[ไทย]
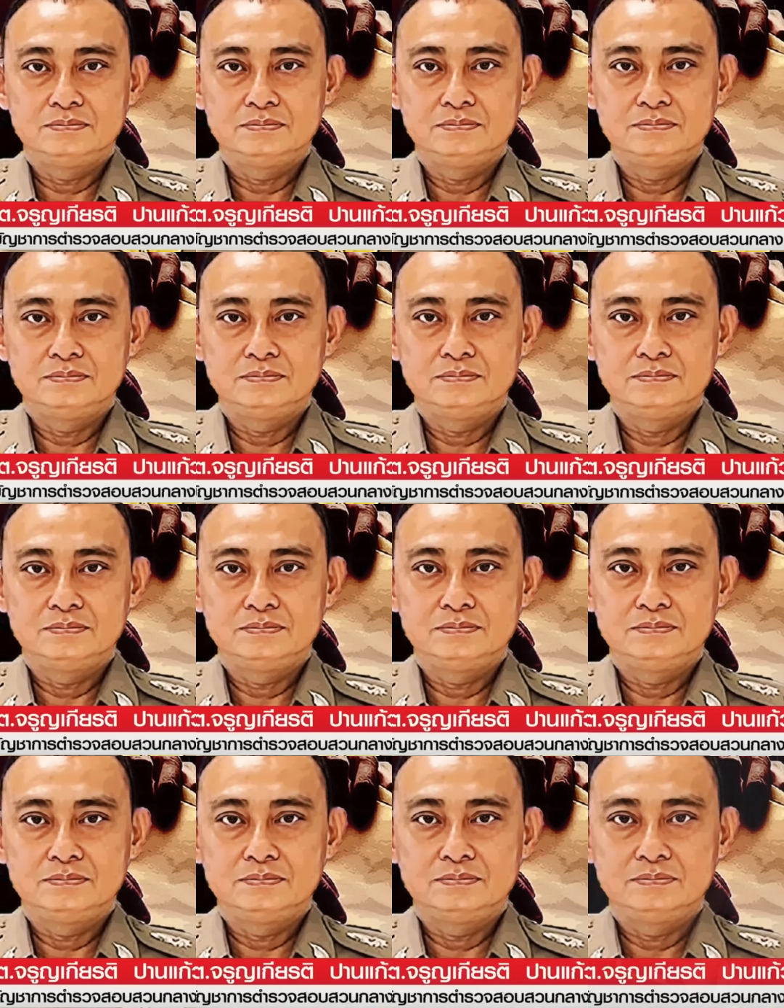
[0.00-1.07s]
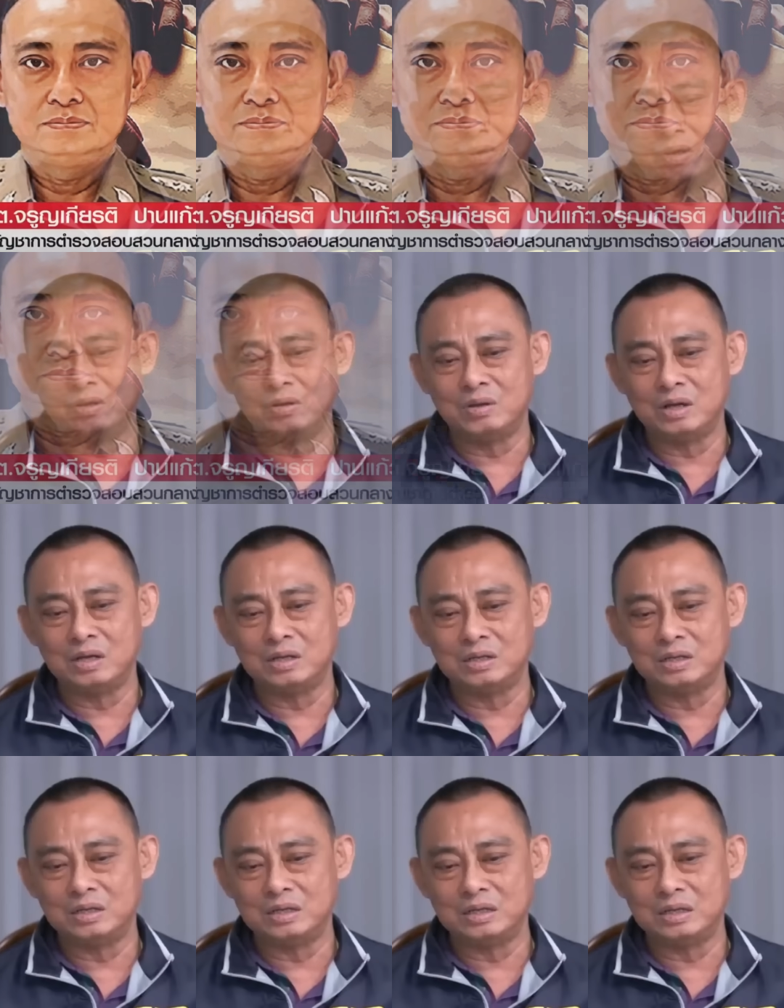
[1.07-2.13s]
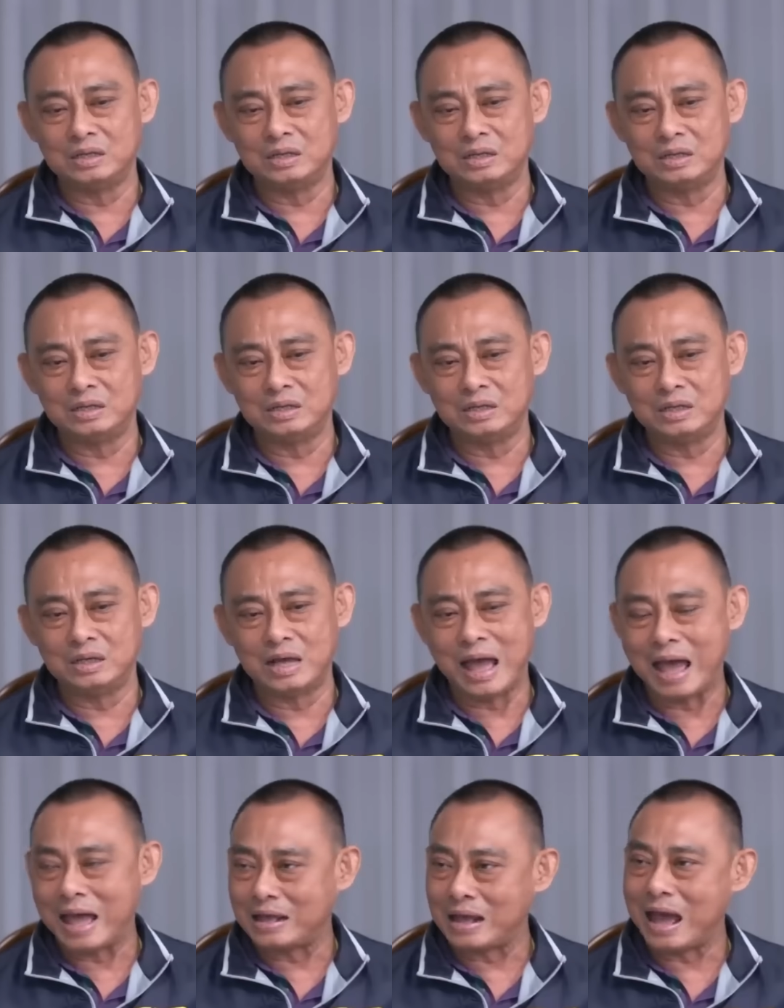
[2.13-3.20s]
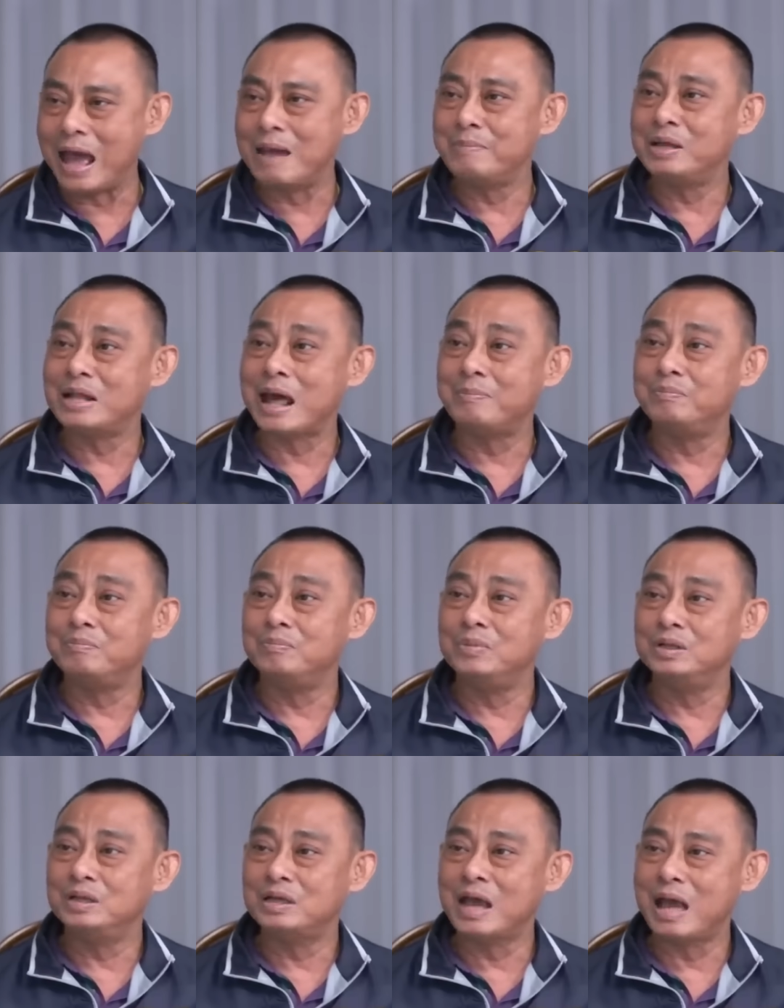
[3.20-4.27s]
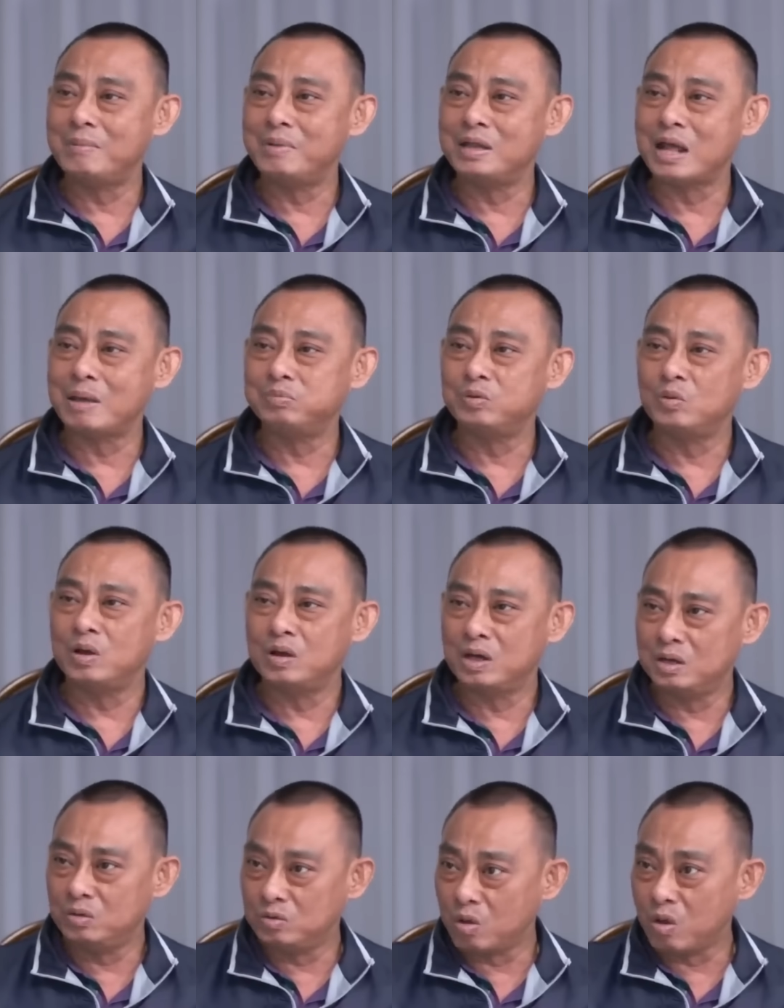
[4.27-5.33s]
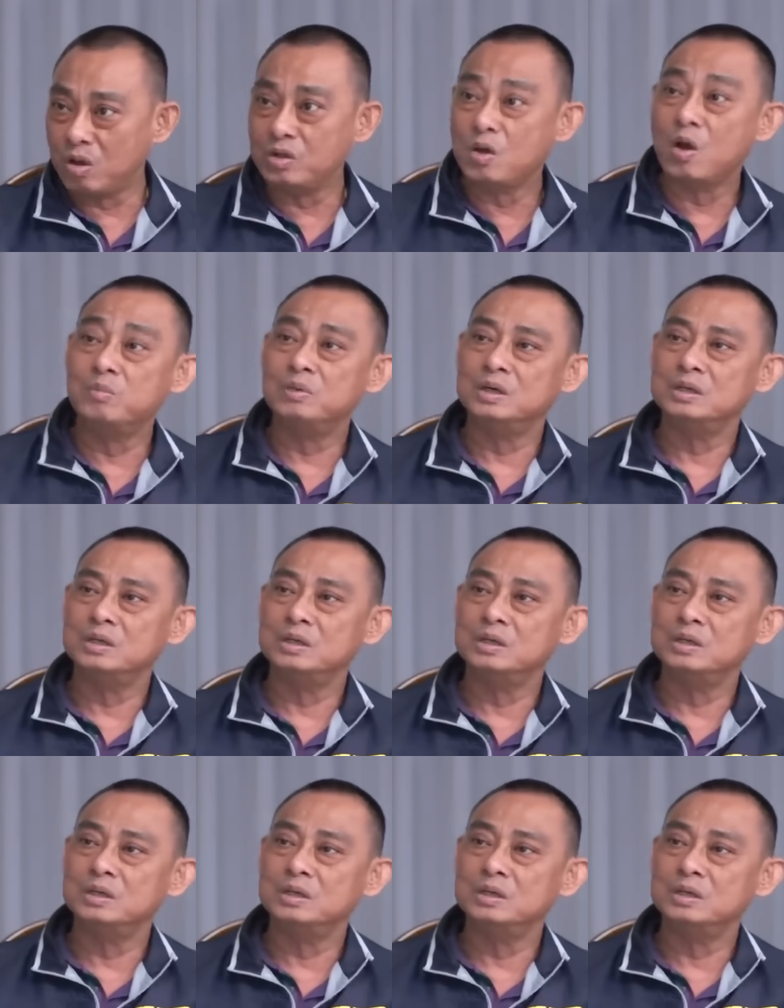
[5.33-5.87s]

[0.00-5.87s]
จะทำงานใหญ่มันก็ต้องกล้าฆ่าแม่ทัพบางทีฆ่าแม่ทัพตัวก็ลูกน้องก็ยอมเลย